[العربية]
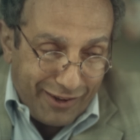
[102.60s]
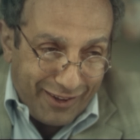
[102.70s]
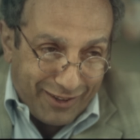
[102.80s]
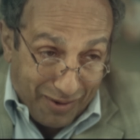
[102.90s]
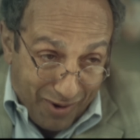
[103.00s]

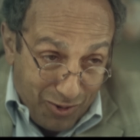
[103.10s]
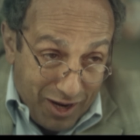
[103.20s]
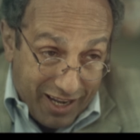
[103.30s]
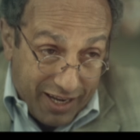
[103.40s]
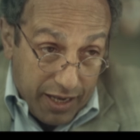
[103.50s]
طب اقول
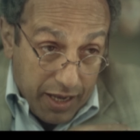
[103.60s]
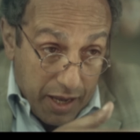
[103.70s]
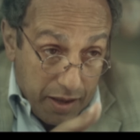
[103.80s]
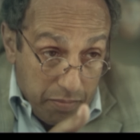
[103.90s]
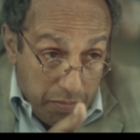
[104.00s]
لك
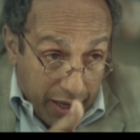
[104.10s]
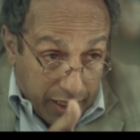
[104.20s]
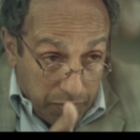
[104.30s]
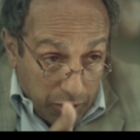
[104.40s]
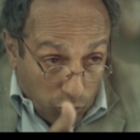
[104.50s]
ما
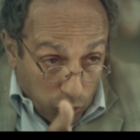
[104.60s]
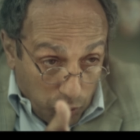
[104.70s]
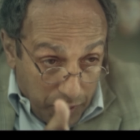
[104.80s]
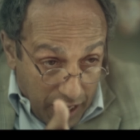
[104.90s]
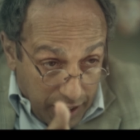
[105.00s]
تجيبي ال 300 اللي